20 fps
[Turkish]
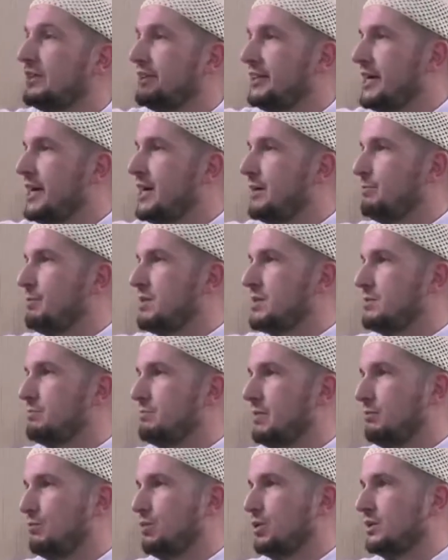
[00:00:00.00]
Riya
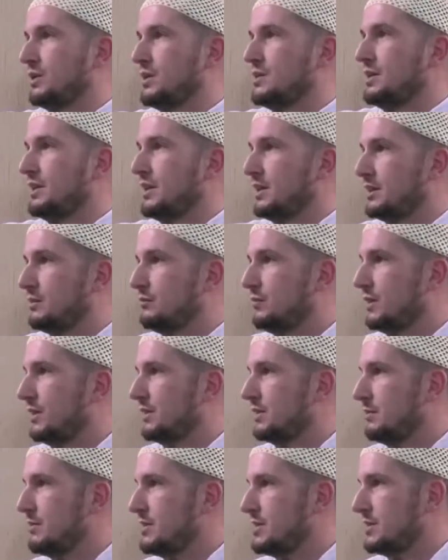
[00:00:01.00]
yapmasın ben bu kadar zikrettim
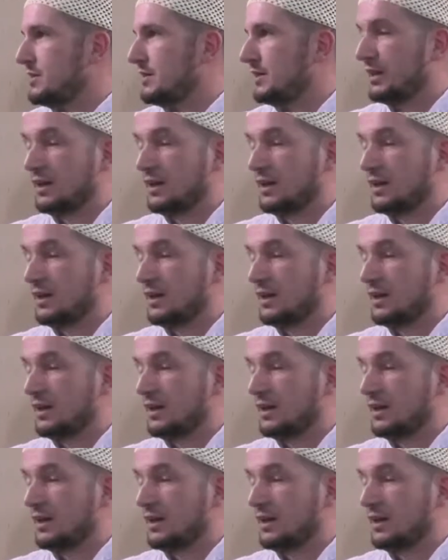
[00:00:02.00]
falan demesin